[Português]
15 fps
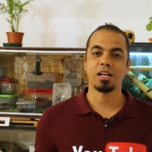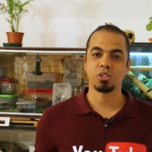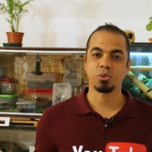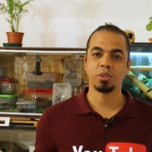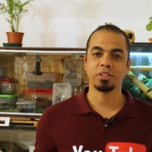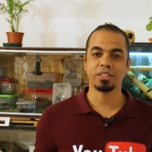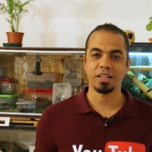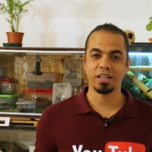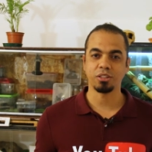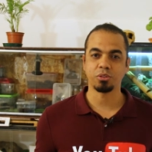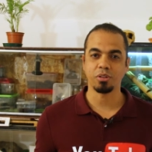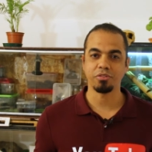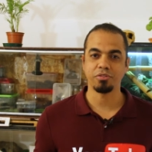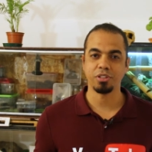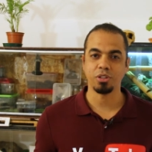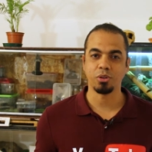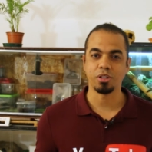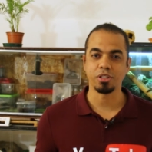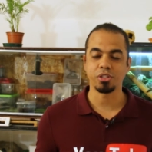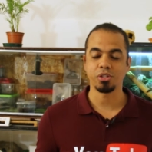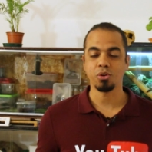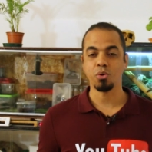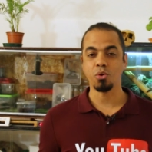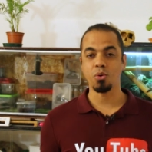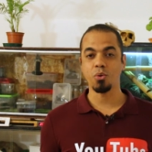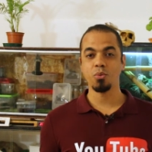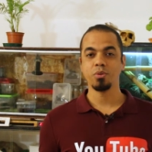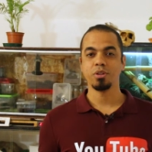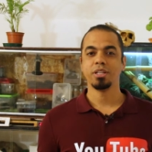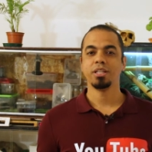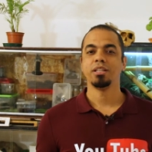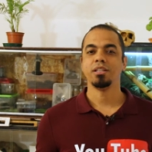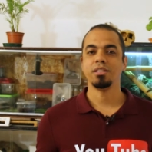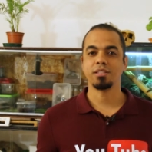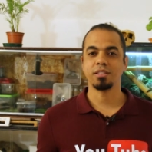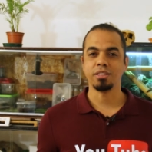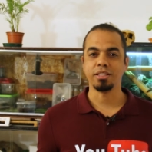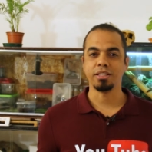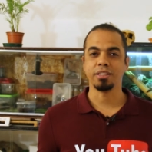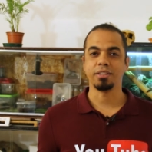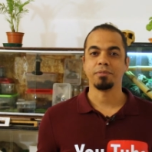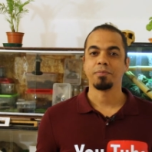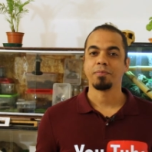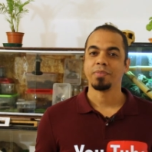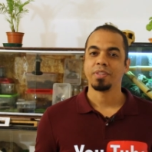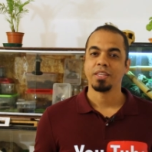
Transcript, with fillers: a sua tarântula filhote ou sling.